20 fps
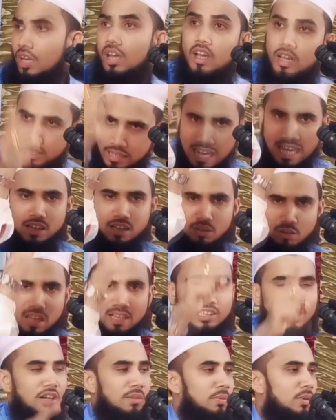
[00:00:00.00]
গানগুলা
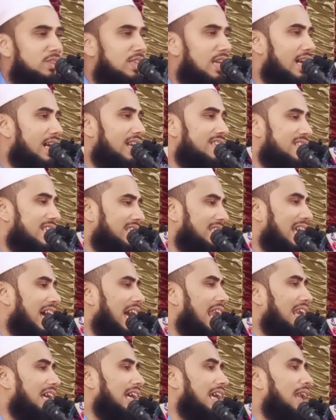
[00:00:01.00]
তো বোঝা গেছে
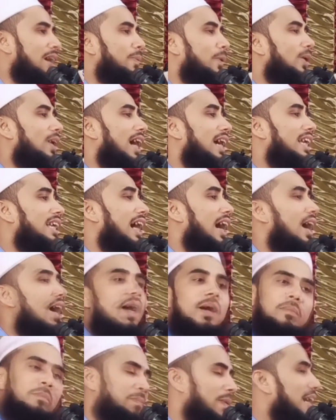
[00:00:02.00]
তেল গেলে ফোরাইয়া
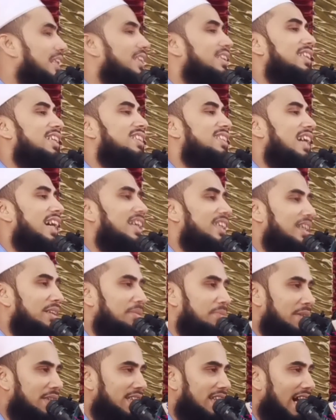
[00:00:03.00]
বাতি যায়
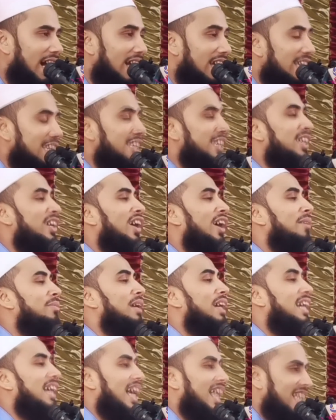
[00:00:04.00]
নিভিয়া কি হবে
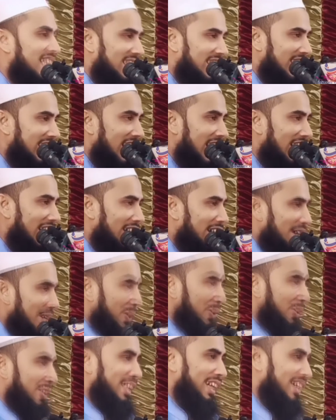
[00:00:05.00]
কান দিয়া
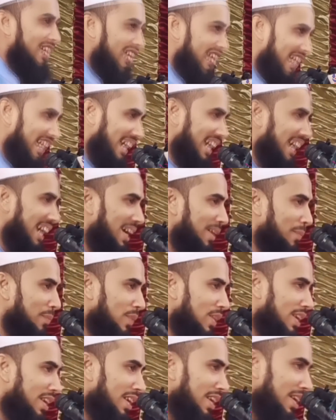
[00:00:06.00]
কথা কন না খেয়া
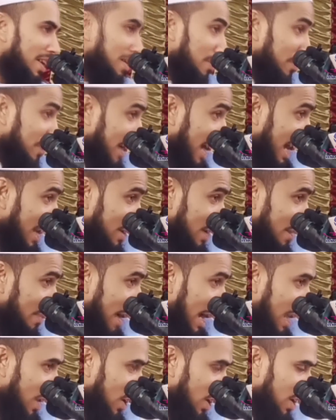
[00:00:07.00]
গানটা
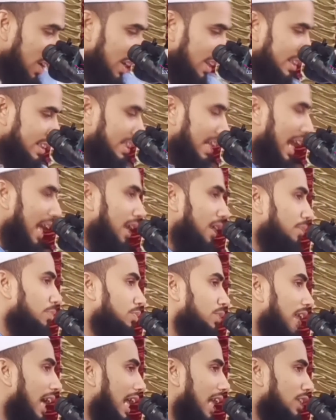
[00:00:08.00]
ভালো তেল
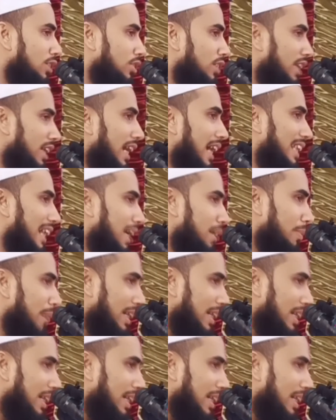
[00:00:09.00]
তেল যদি না থাকে বাতি